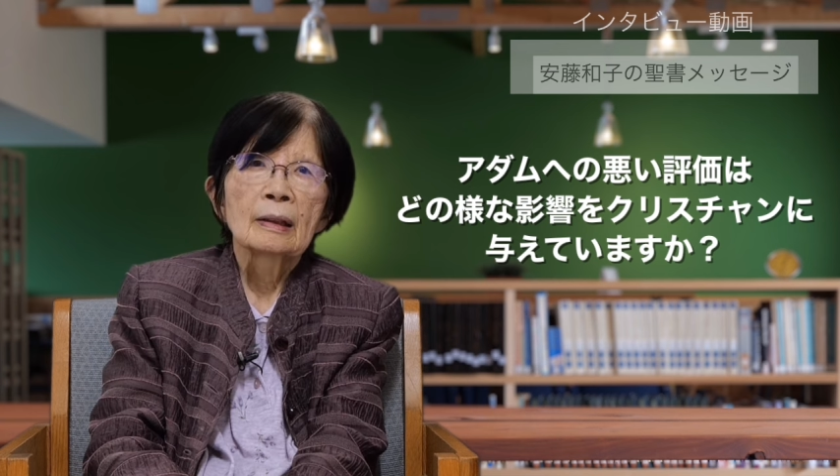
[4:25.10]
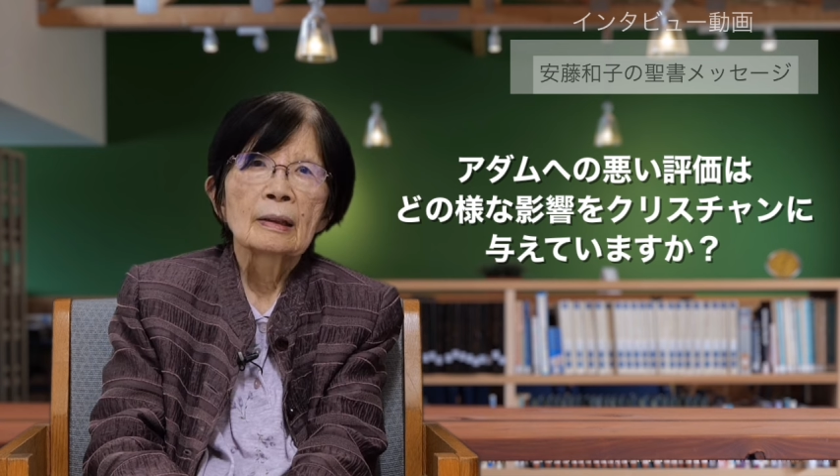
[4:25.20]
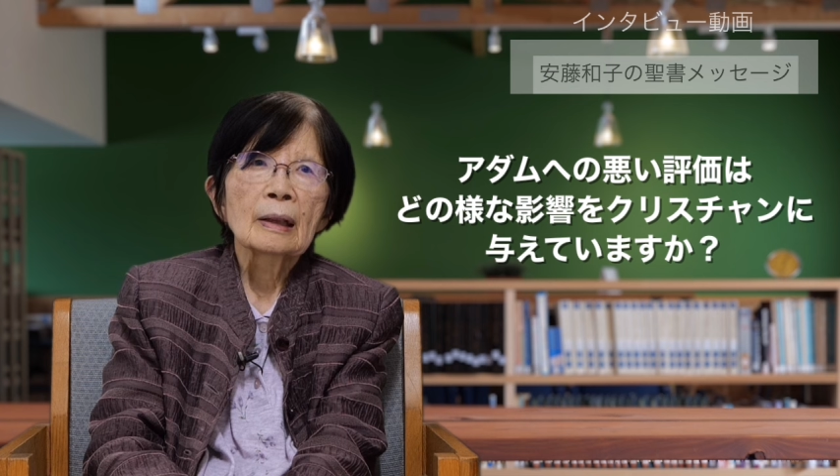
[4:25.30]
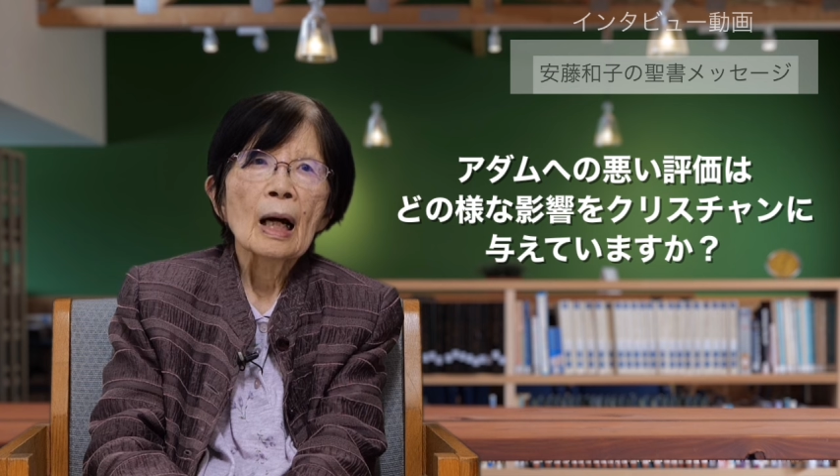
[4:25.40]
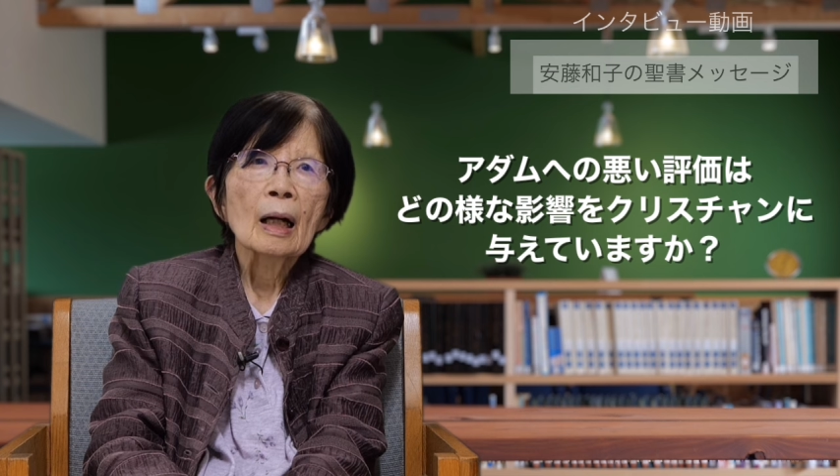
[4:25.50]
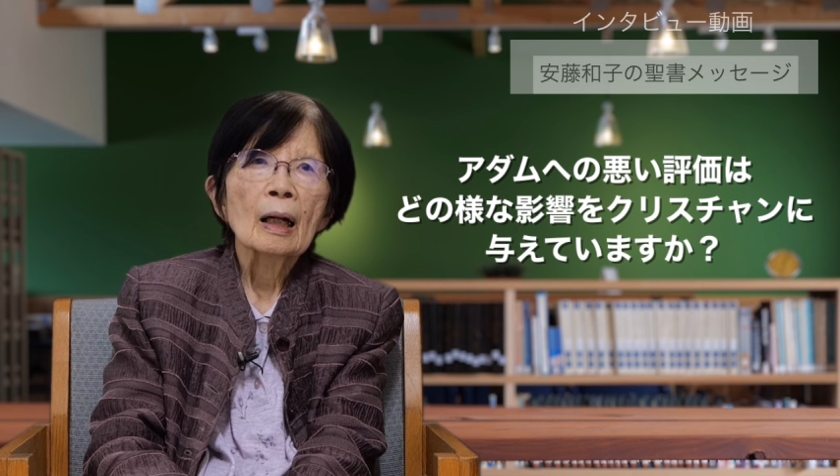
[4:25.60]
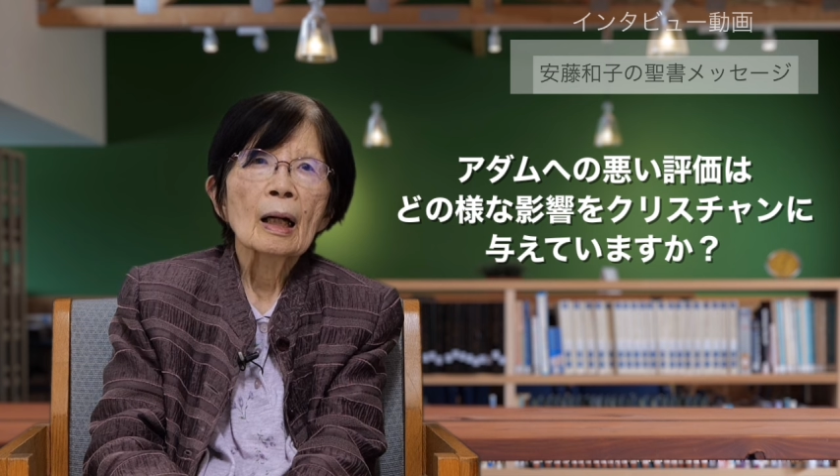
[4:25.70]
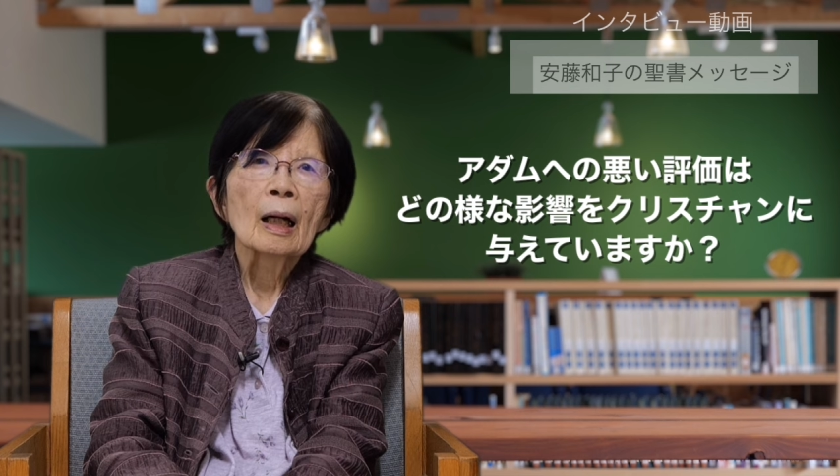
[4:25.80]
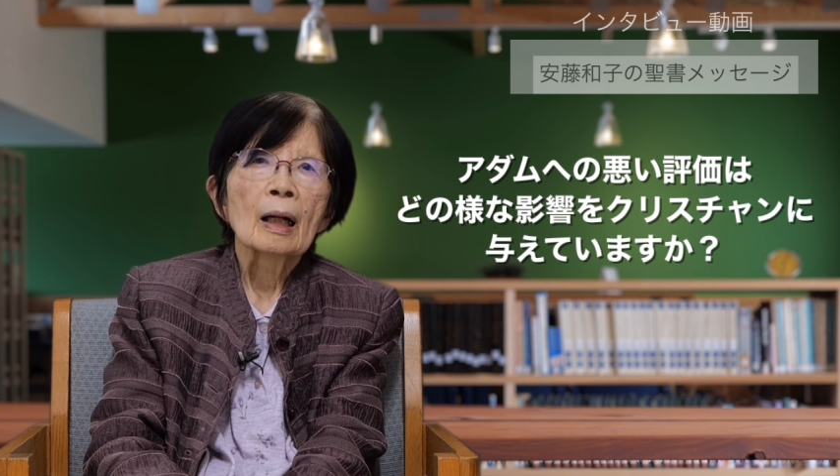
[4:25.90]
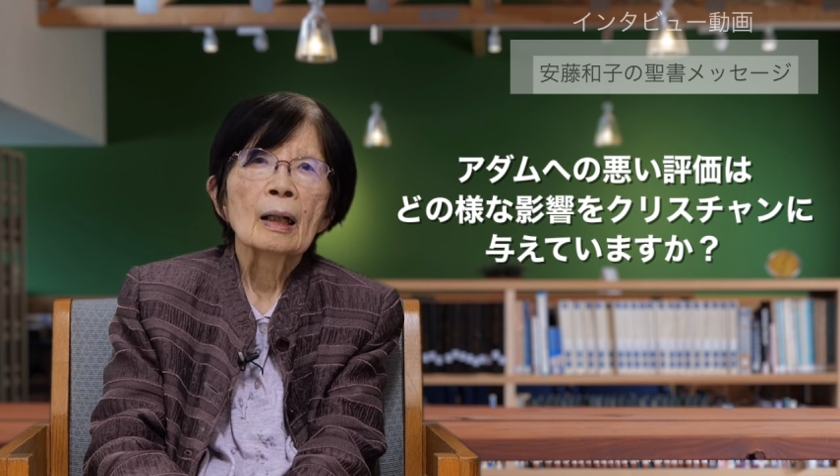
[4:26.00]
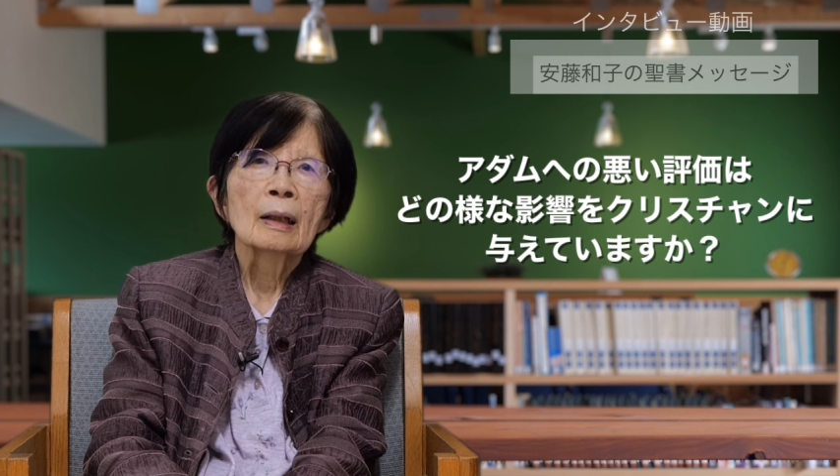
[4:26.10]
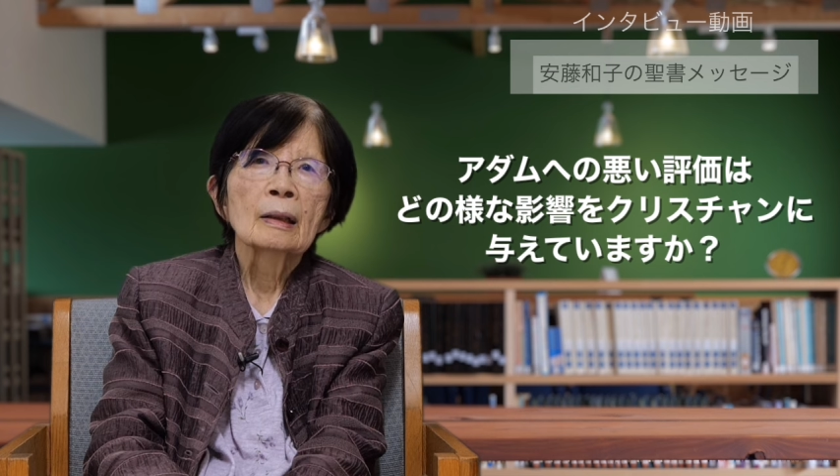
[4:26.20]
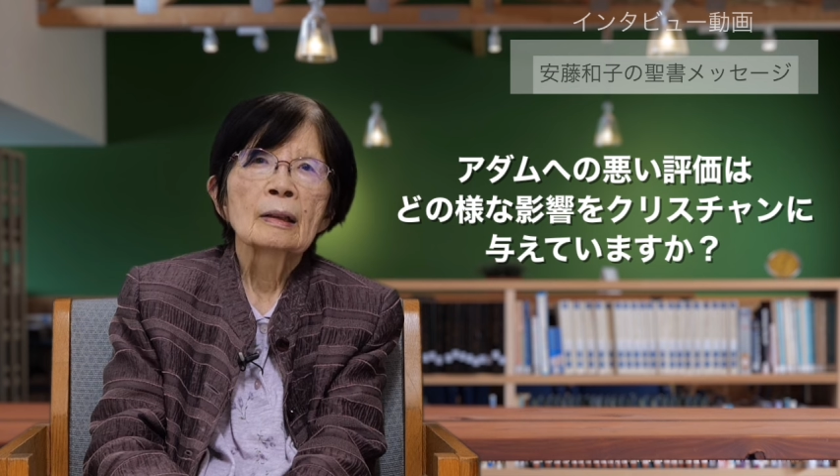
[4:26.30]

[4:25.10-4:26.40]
なんか